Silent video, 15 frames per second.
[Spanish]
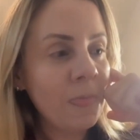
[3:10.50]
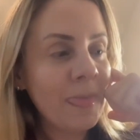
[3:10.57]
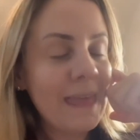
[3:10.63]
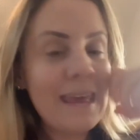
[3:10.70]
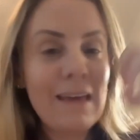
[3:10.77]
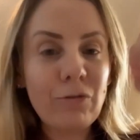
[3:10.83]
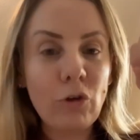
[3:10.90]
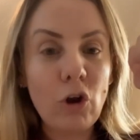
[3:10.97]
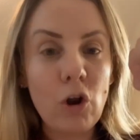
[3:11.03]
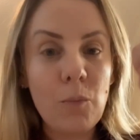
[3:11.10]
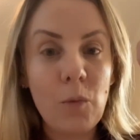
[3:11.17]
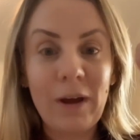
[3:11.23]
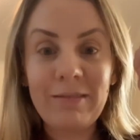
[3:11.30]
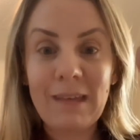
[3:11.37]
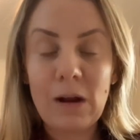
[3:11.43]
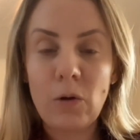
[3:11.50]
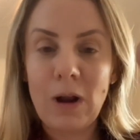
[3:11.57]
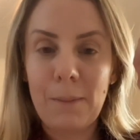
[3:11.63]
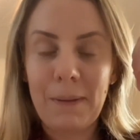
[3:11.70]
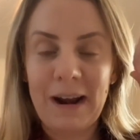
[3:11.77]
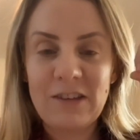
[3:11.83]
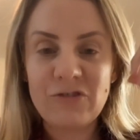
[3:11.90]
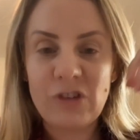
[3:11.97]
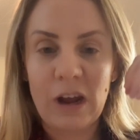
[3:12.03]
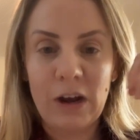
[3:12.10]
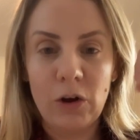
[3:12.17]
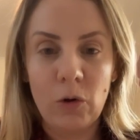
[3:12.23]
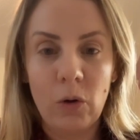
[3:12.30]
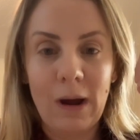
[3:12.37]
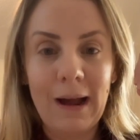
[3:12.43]
Y esto nos lo muestra con la parasha
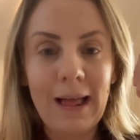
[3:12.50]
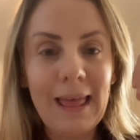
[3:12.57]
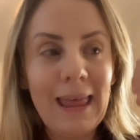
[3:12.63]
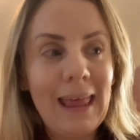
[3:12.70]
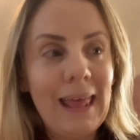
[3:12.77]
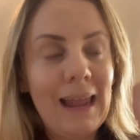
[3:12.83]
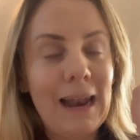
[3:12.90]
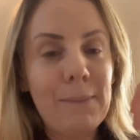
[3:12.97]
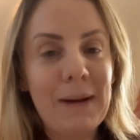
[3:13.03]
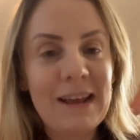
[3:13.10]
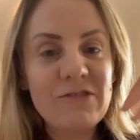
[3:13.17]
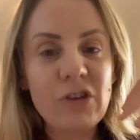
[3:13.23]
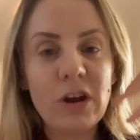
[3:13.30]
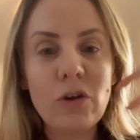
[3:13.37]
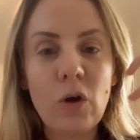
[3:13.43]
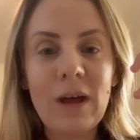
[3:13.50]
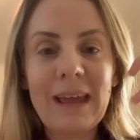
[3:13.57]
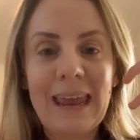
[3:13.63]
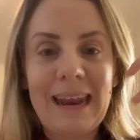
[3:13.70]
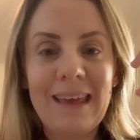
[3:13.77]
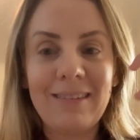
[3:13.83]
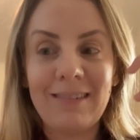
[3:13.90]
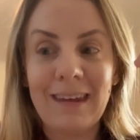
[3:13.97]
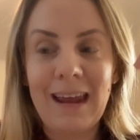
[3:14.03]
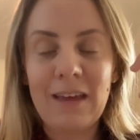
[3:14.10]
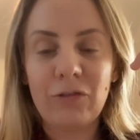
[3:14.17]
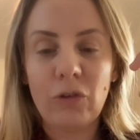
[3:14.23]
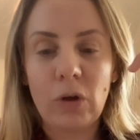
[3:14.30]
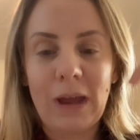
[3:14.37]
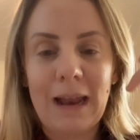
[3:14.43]
Noah. La parasha Noah quiere decir
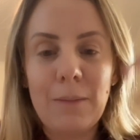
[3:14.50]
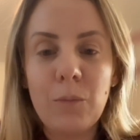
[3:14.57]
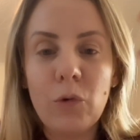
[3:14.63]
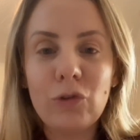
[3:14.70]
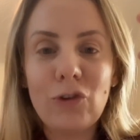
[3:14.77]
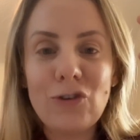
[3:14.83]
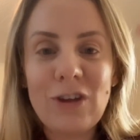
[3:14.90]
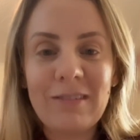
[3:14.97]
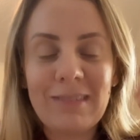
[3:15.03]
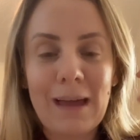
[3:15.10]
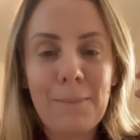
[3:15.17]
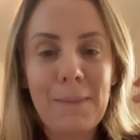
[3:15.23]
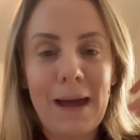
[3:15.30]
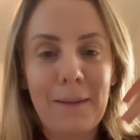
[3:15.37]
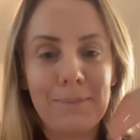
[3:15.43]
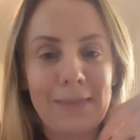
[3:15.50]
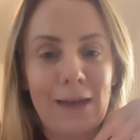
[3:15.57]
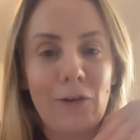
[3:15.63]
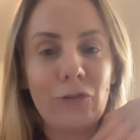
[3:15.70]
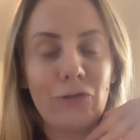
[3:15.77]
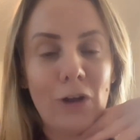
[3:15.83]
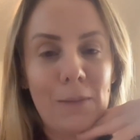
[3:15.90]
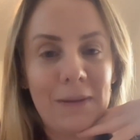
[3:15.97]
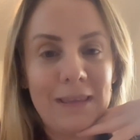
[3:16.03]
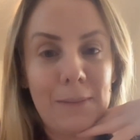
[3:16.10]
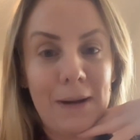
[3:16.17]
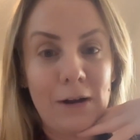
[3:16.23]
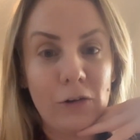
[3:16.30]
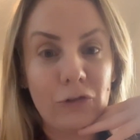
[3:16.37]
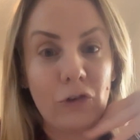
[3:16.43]
eso, que el mundo ya está adaptado solamente
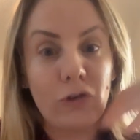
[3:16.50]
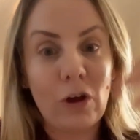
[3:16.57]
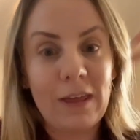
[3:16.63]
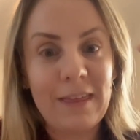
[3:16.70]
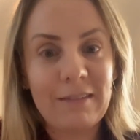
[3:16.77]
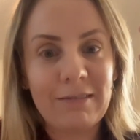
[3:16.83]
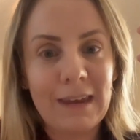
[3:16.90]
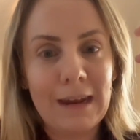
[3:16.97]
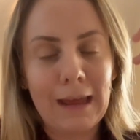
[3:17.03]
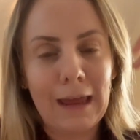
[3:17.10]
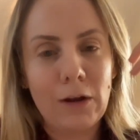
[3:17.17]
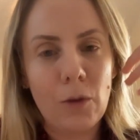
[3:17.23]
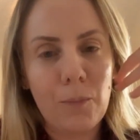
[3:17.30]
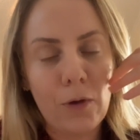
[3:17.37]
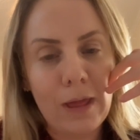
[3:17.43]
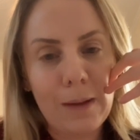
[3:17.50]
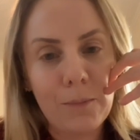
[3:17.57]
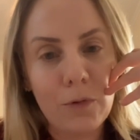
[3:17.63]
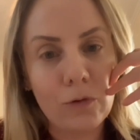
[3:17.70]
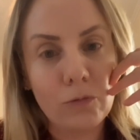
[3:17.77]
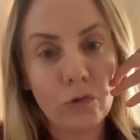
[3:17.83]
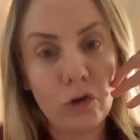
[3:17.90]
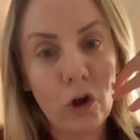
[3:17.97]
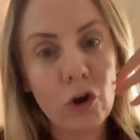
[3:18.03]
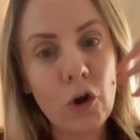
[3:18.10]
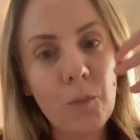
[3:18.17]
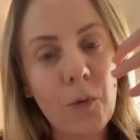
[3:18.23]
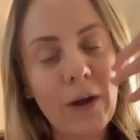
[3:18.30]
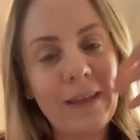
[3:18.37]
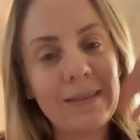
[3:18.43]
para nosotros, es decir, que no podemos, Dios
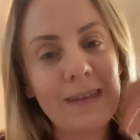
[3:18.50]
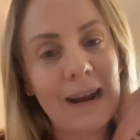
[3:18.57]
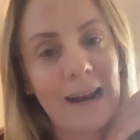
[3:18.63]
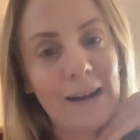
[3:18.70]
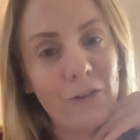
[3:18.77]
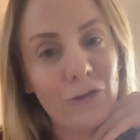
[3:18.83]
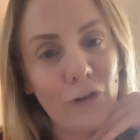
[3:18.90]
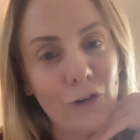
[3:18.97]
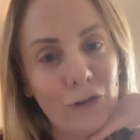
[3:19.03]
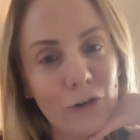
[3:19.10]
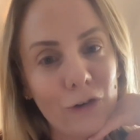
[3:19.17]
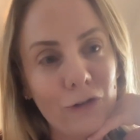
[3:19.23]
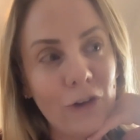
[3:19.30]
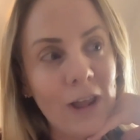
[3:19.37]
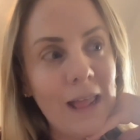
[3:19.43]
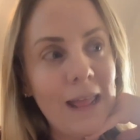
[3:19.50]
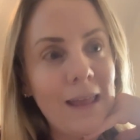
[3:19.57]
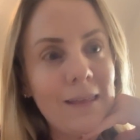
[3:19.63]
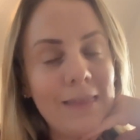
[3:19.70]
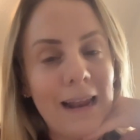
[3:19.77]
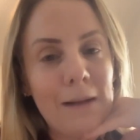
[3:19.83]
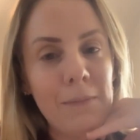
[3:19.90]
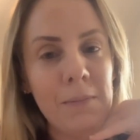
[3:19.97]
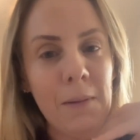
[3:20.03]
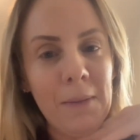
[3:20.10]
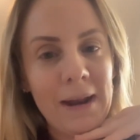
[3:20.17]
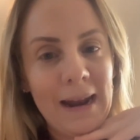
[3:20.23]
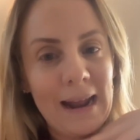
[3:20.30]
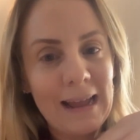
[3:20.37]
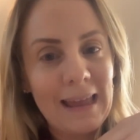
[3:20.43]
no puede entrar a nosotros de la misma
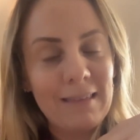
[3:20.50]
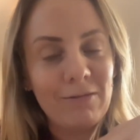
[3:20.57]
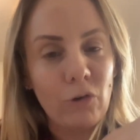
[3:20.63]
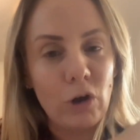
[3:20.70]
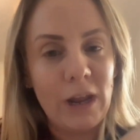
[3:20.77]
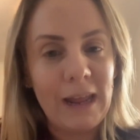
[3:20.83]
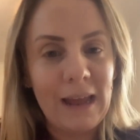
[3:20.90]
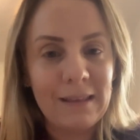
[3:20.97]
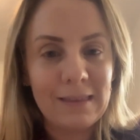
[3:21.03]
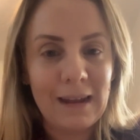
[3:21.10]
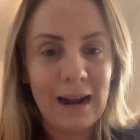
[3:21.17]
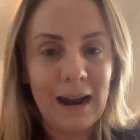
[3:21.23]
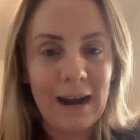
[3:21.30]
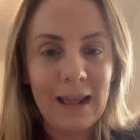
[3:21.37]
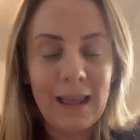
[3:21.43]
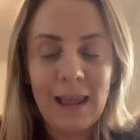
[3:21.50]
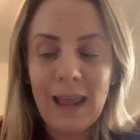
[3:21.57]
manera que solía entrar